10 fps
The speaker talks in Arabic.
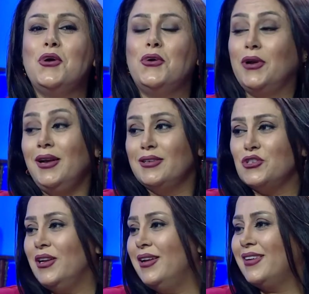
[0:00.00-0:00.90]
ورح
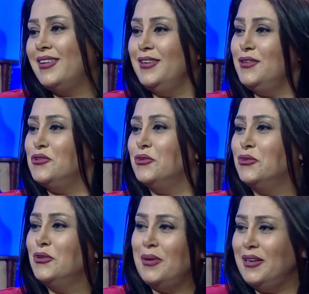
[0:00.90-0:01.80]
نرجع لها اكيد
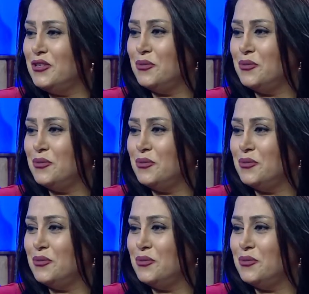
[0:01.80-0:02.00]
ونبلش